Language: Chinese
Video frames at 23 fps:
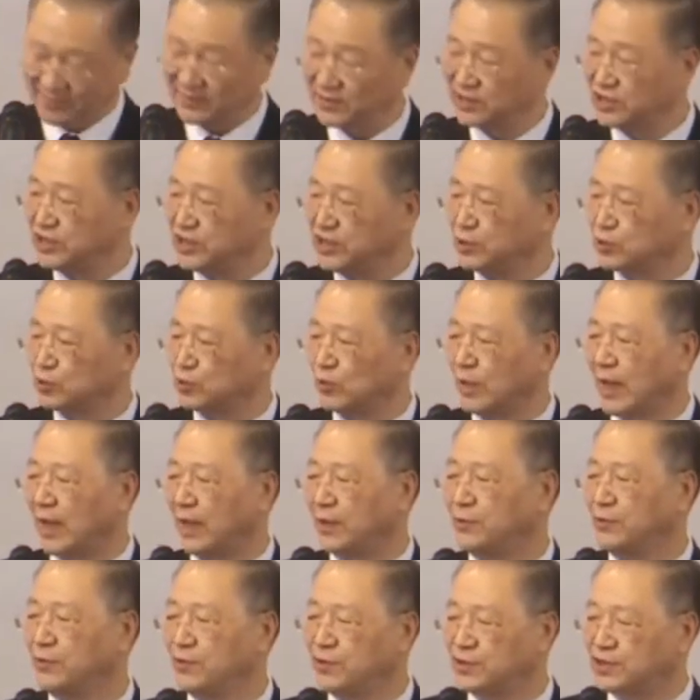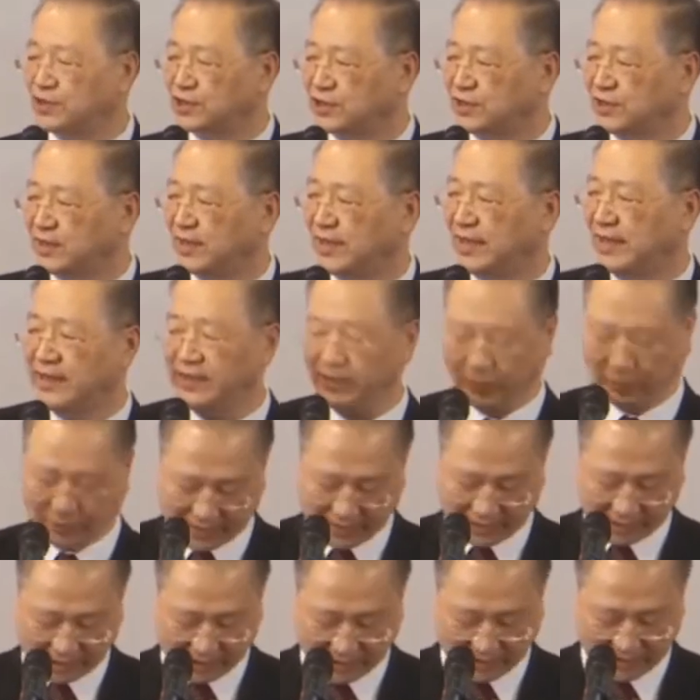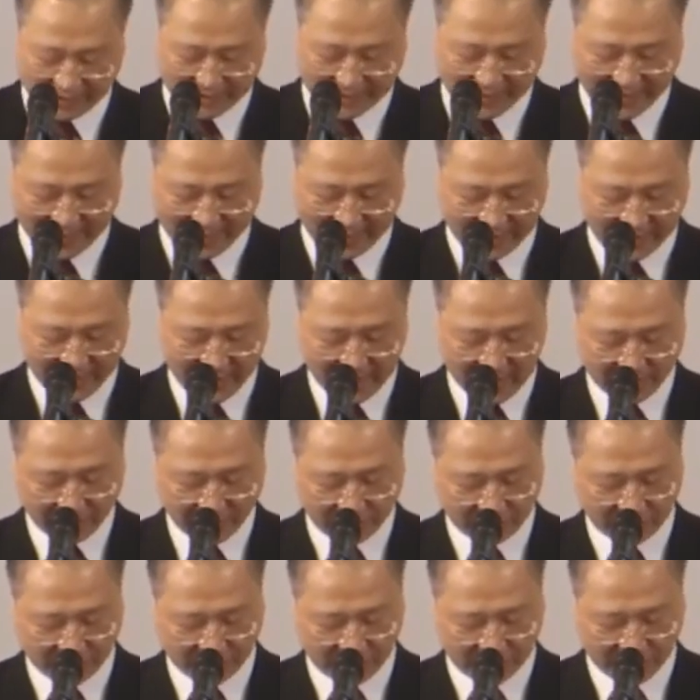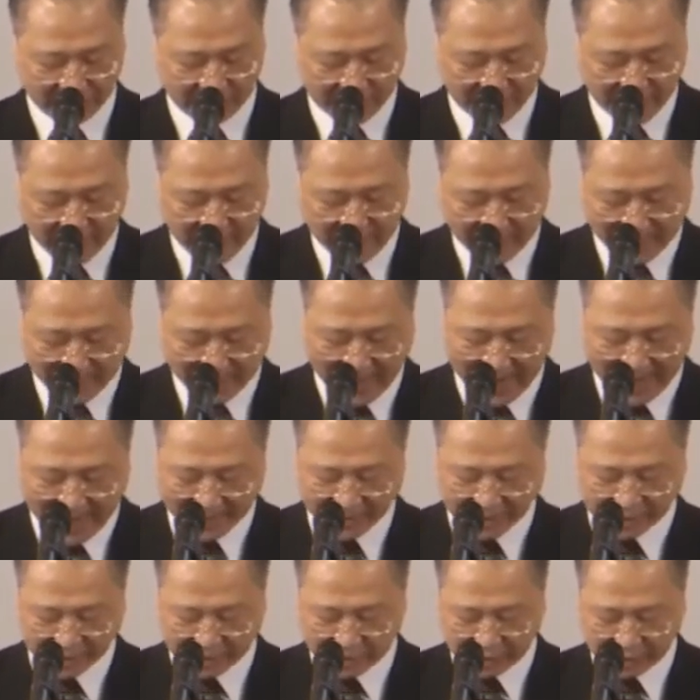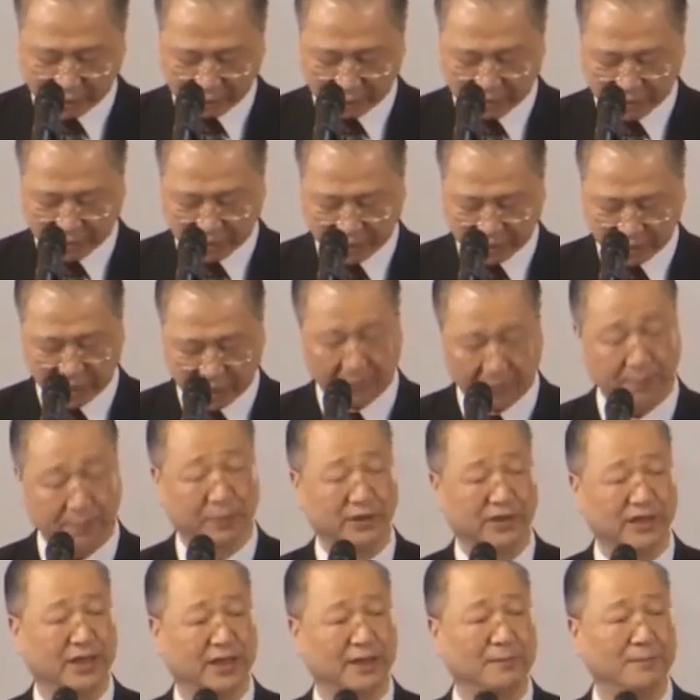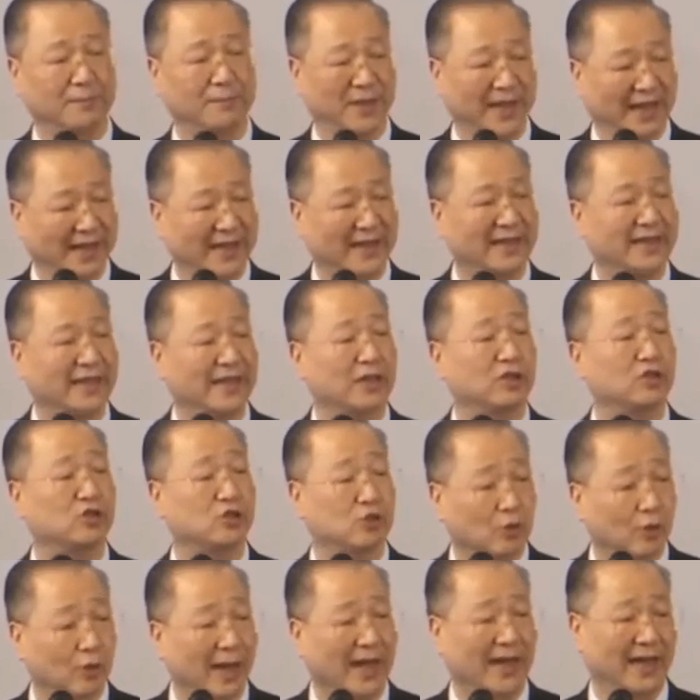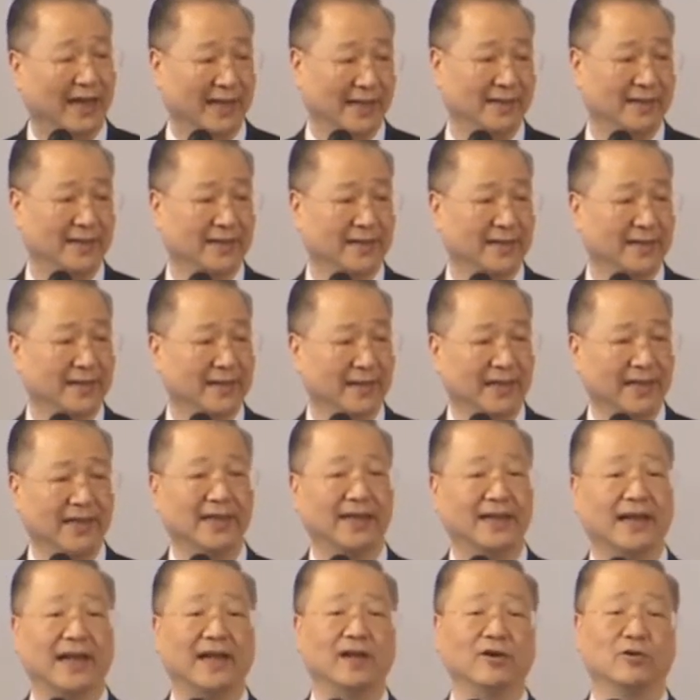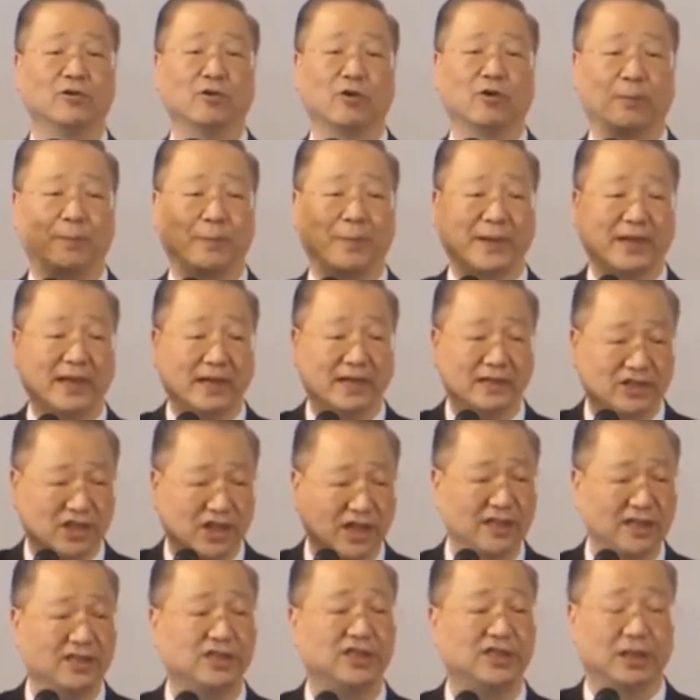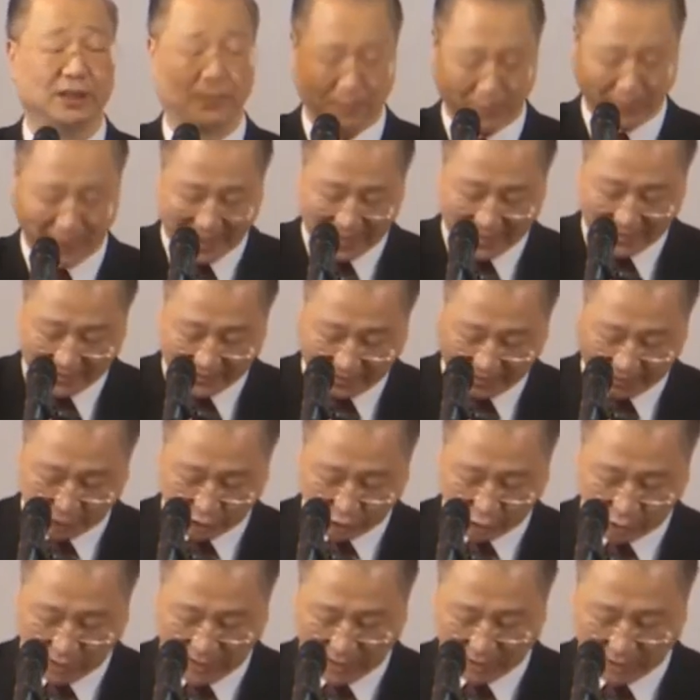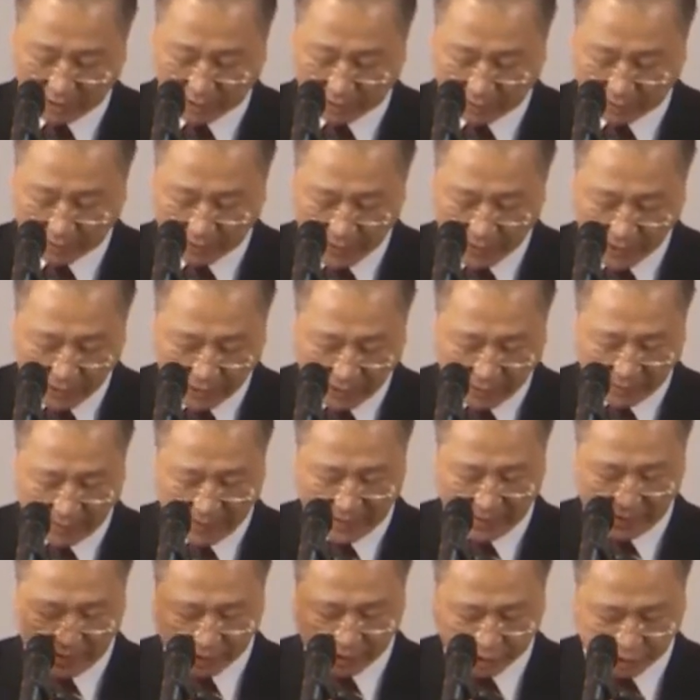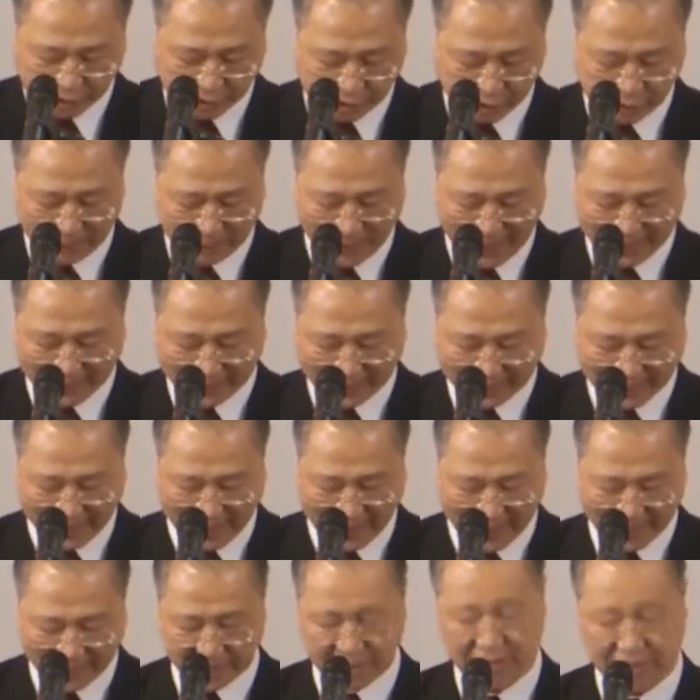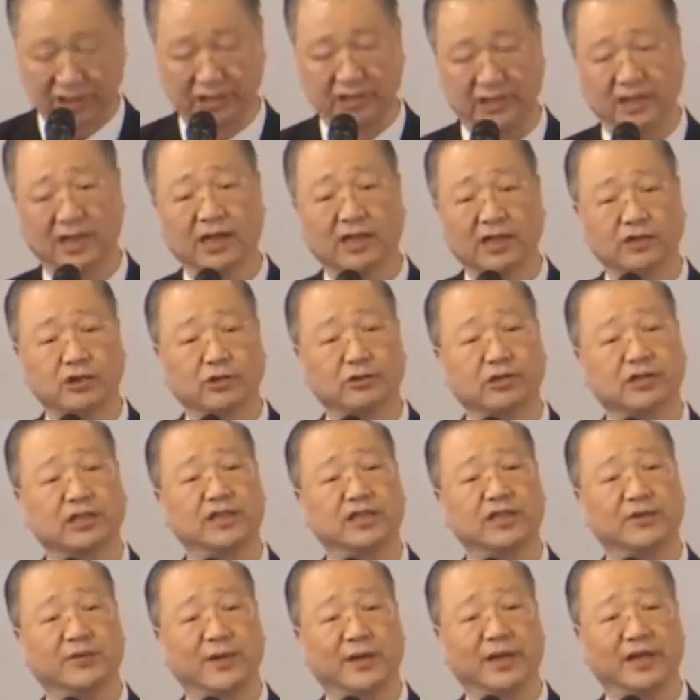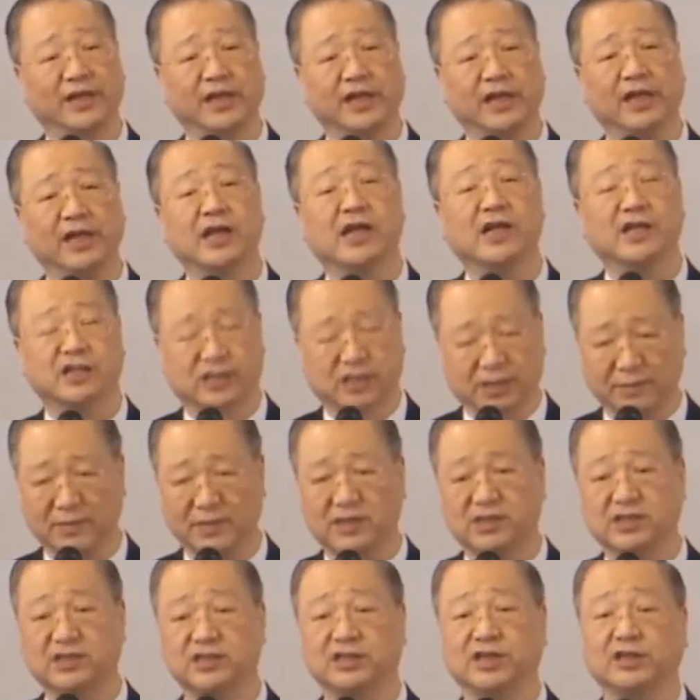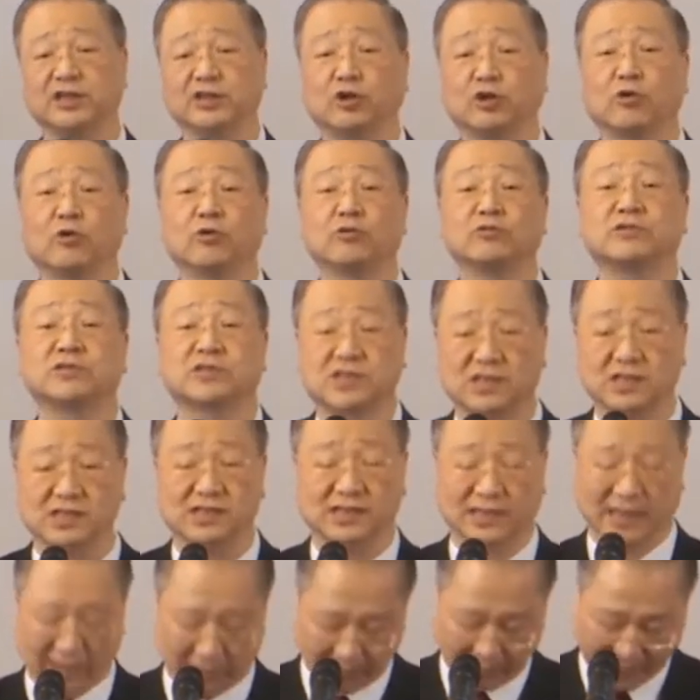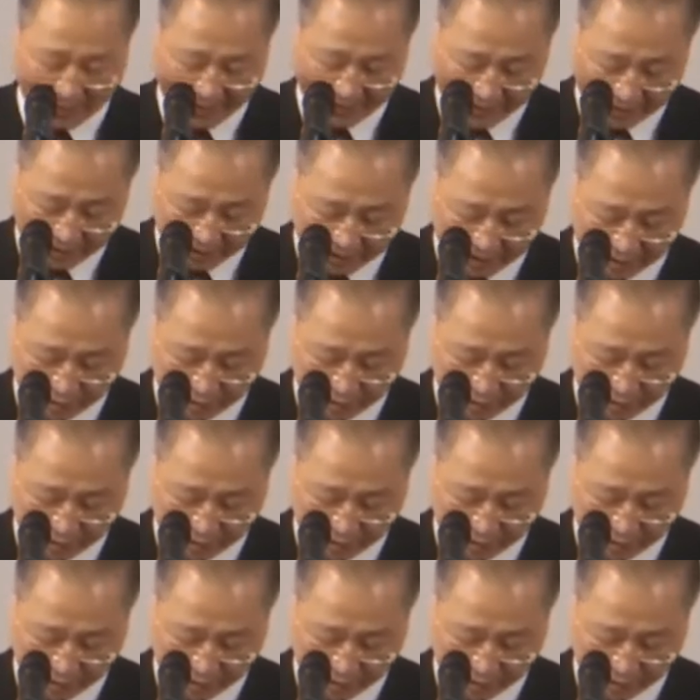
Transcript: 记住了，愚痴的人有一个特点，就是开始就是听不进别人的劝了。一个人如果不能听进别人的劝。那么失败的开始就是因为你什么事情都自认为是